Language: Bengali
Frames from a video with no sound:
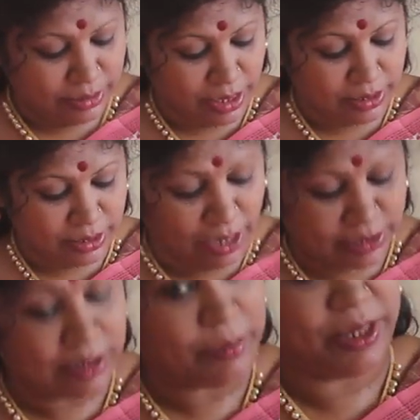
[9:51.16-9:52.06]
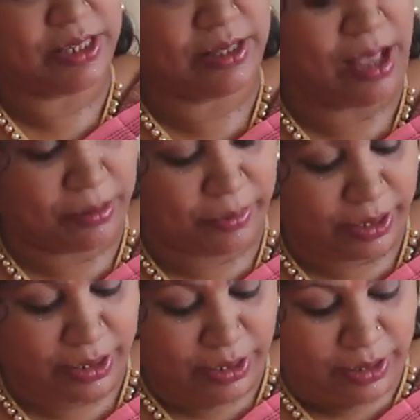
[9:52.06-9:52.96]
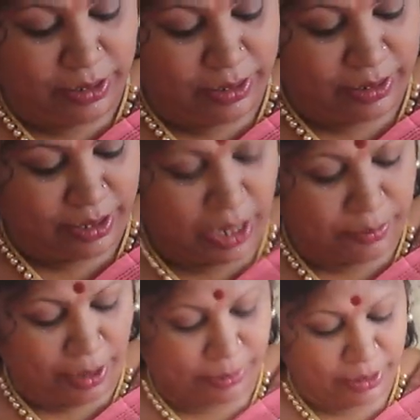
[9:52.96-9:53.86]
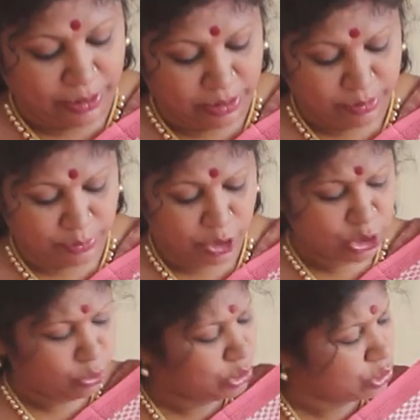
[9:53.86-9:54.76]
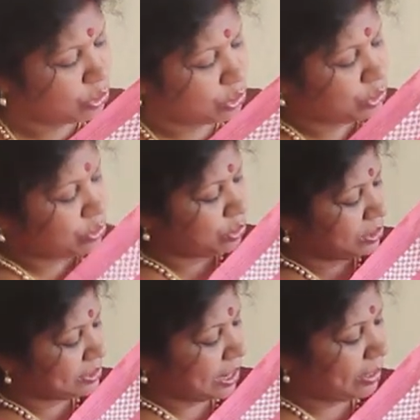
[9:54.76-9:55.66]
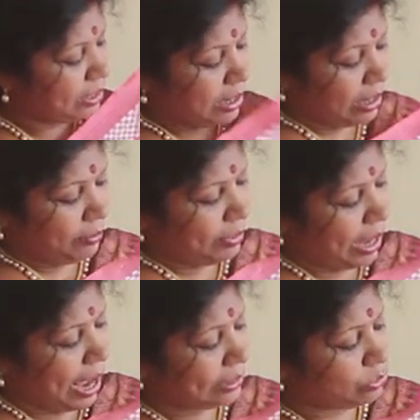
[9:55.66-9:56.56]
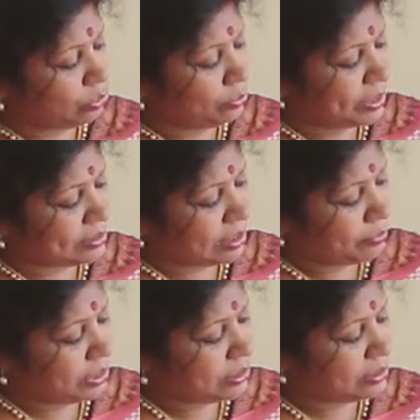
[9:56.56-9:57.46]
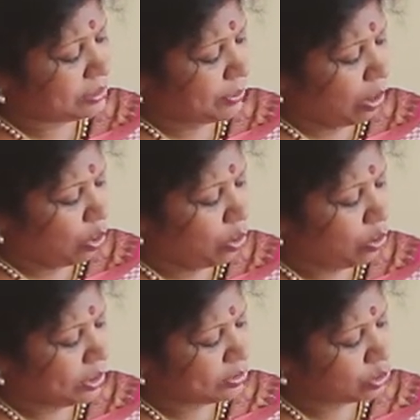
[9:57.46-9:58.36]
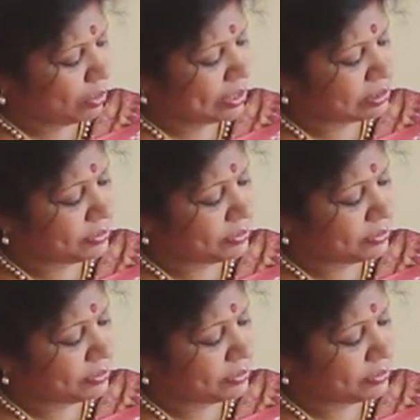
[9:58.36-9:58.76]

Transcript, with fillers: তাদের কাজটা বেঁচে থাকবে এইভাবে ভীষণ ছোট ছোট ডিজাইন মানে এত মেজারমেন্ট ইজ অল স্কোয়ার্স